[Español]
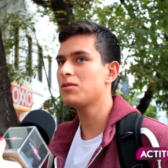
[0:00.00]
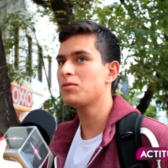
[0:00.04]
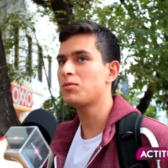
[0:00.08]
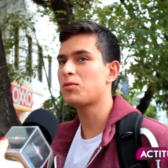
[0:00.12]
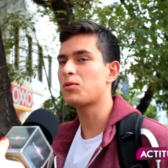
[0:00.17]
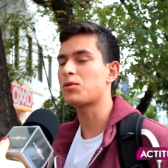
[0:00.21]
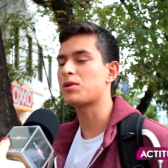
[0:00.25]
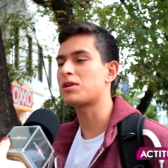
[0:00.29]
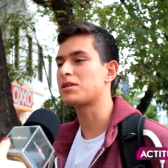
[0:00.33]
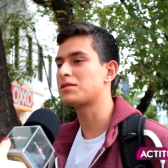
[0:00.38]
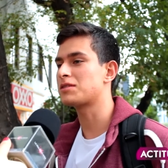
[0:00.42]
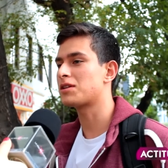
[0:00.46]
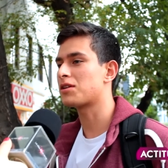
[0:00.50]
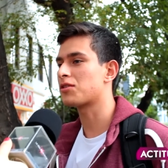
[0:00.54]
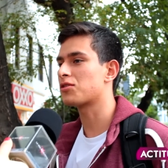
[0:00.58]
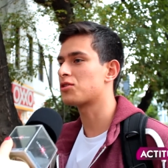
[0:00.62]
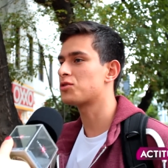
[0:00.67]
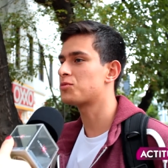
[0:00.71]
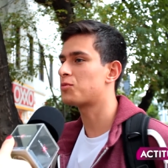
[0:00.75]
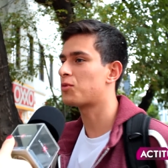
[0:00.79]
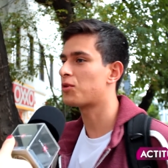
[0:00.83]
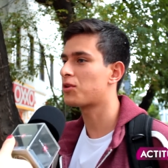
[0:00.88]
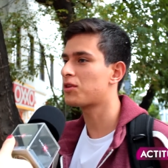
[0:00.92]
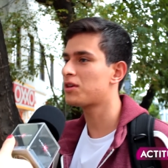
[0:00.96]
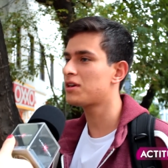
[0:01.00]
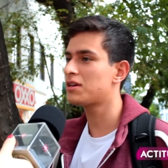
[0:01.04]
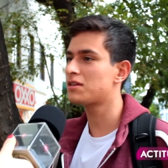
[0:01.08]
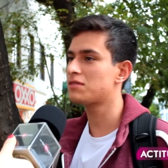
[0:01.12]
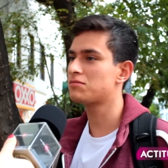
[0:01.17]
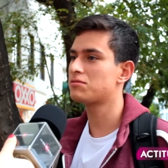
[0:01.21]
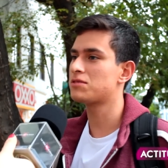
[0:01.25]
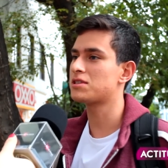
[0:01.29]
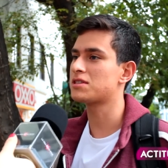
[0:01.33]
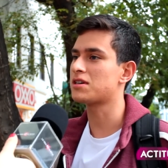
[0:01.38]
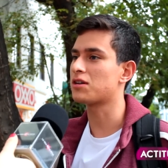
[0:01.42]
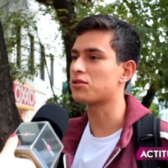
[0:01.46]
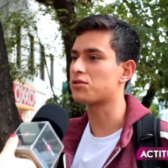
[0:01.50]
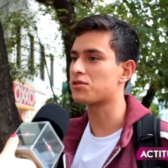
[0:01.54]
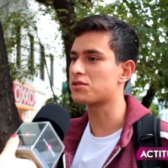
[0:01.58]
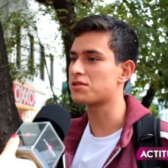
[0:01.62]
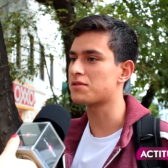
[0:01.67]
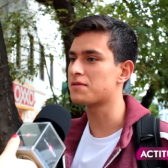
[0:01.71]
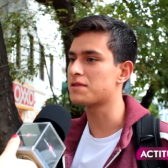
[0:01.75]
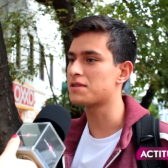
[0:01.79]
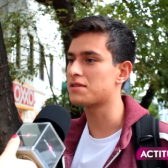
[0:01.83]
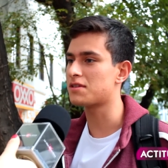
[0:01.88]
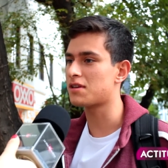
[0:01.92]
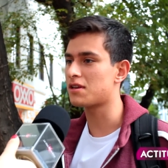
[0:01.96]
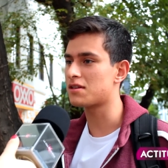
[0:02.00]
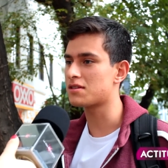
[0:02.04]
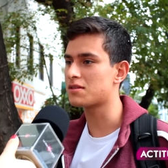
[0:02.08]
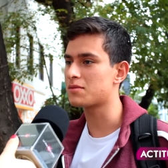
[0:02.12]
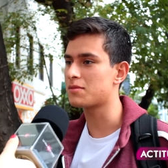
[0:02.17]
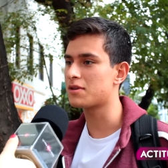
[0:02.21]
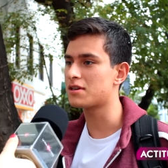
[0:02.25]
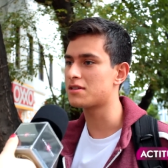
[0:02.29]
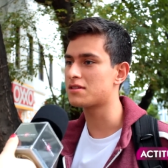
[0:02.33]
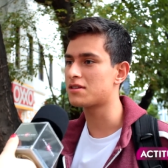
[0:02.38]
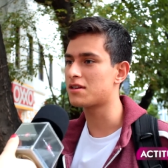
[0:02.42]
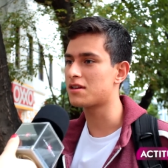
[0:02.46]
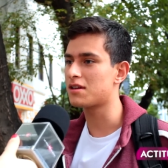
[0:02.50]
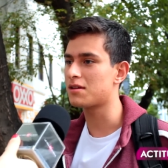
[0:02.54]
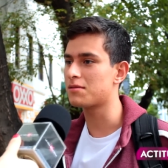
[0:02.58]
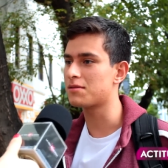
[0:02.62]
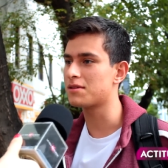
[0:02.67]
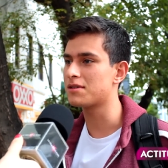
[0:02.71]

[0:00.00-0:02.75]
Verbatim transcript: Podría ser dos por día, unas 14 veces a la semana, estaría